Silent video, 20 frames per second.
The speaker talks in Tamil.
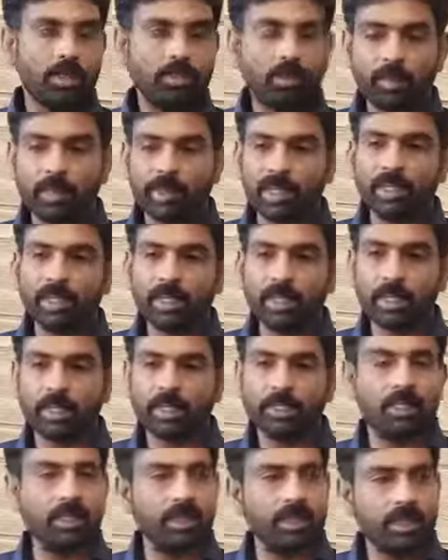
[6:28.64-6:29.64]
இப்போ பார்த்தீங்கன்னா
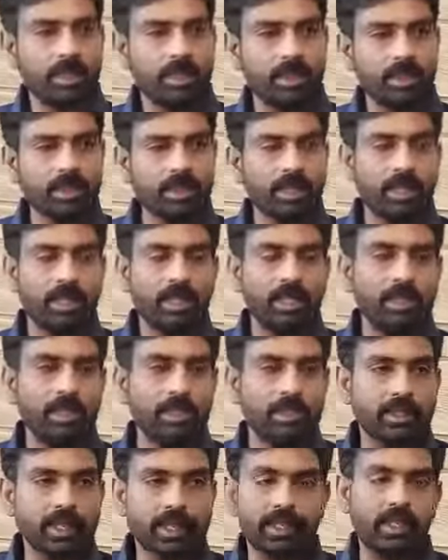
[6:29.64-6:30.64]
சார் தினசரி
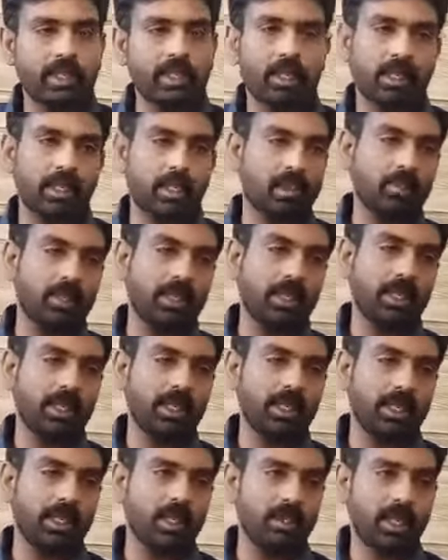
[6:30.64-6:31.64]
செய்திகளில் நம்ம
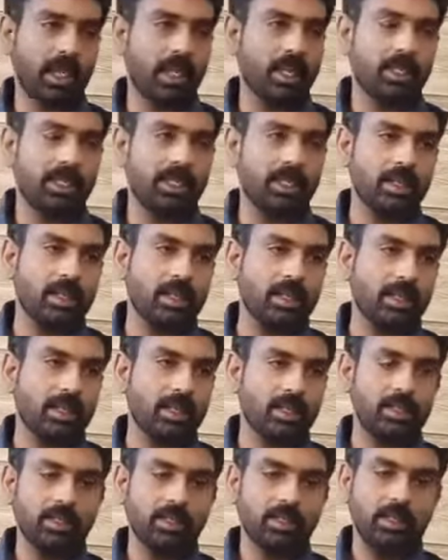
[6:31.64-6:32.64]
அடிக்கடி பார்க்குறது
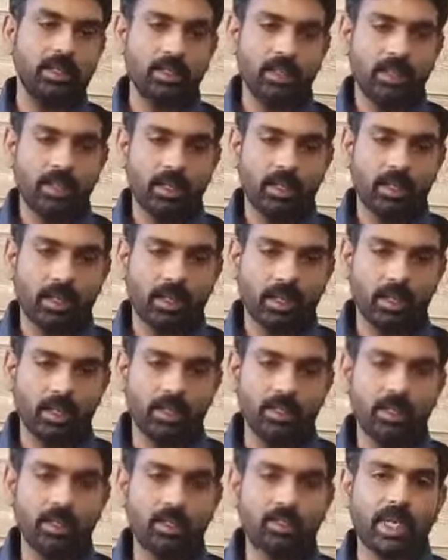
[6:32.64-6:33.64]
என்னென்னா
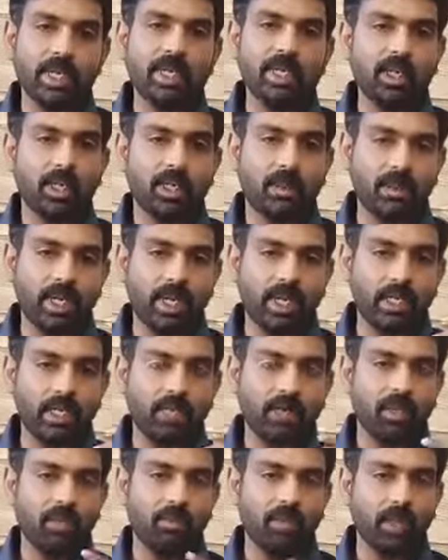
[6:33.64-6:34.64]
இந்த மாதிரியான மல்டி
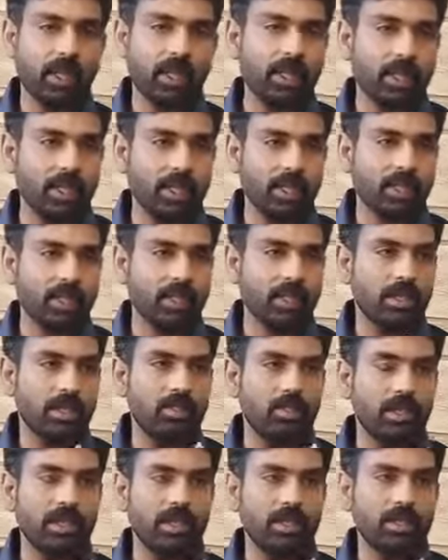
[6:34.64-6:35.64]
லெவல் மார்க்கெட்டிங்
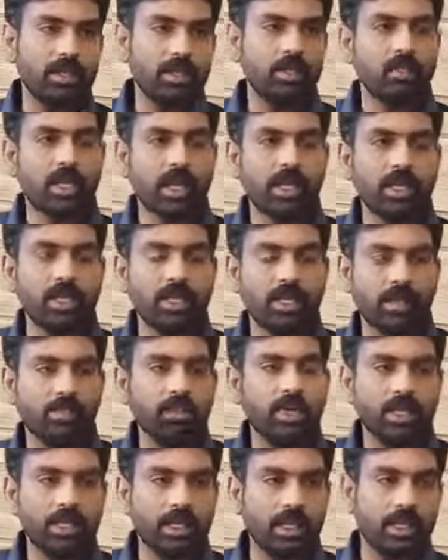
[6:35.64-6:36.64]
நிறுவனங்கள் வந்து மக்களை
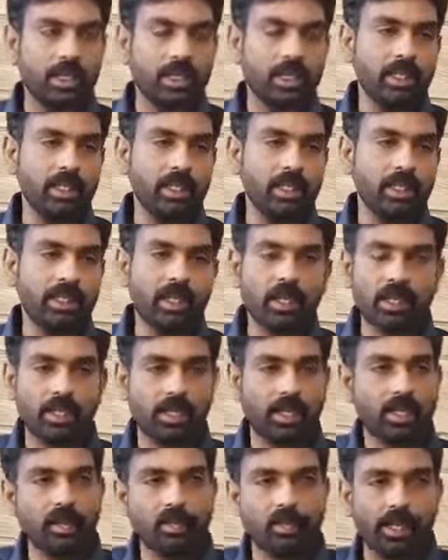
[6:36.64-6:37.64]
ஏமாத்திடுது
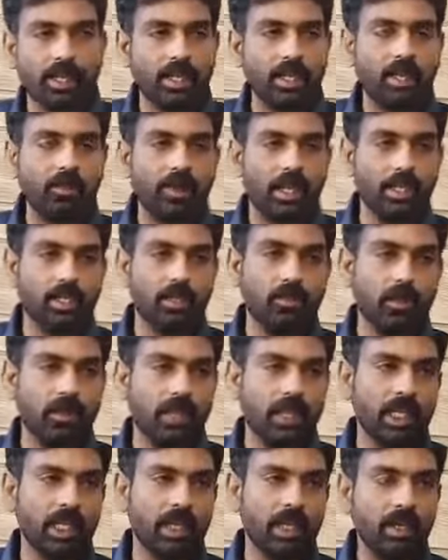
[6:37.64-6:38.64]
இதனால் நிறைய பேர் ஏமாந்து
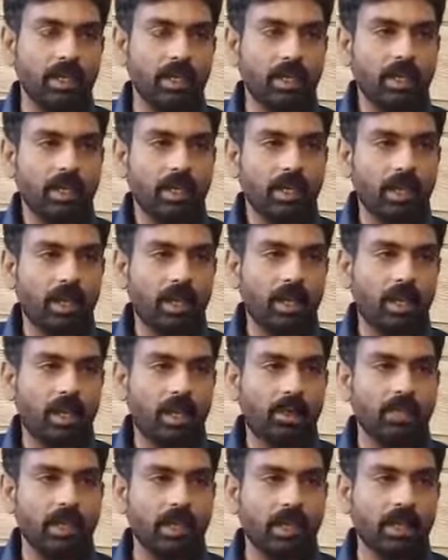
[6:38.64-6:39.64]
போய்
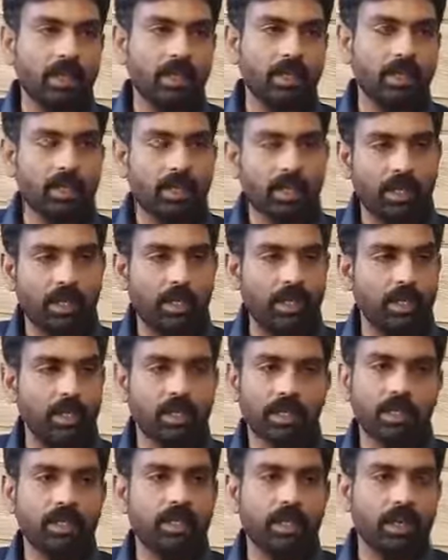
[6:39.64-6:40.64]
காவல் நிலையத்தில்
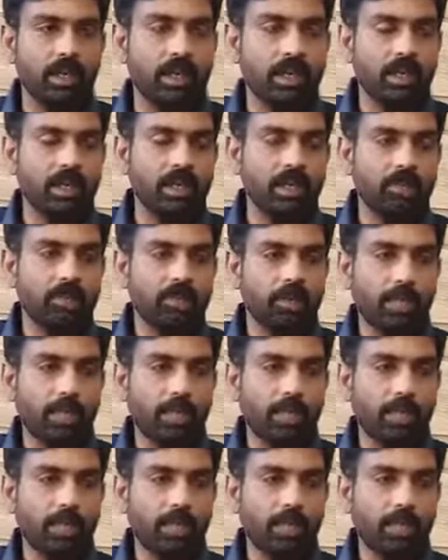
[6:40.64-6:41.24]
நின்றுட்டு இருக்காங்க